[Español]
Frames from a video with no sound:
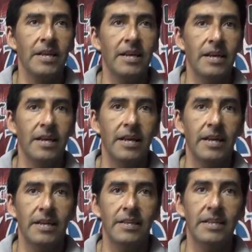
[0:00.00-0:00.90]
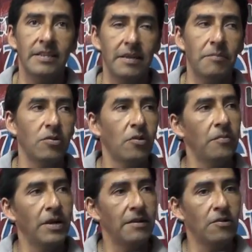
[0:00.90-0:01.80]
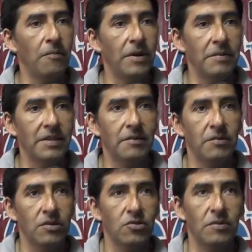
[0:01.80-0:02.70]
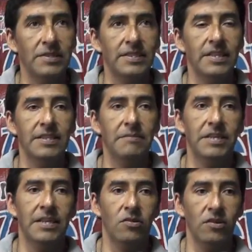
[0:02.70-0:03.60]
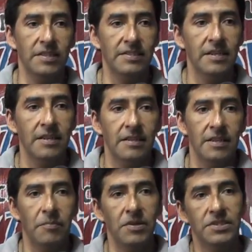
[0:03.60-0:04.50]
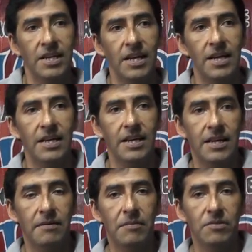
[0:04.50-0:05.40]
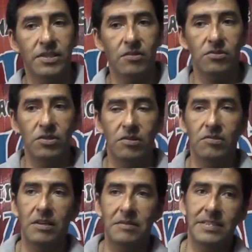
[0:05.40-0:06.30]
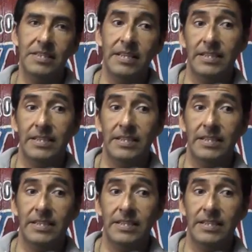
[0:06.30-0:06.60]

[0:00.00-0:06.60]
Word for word: Eh, y el tiempo nos, eh, nos, permite, bueno, esto va a ser el día miércoles. Después ya eh, vamos a continuar con la visita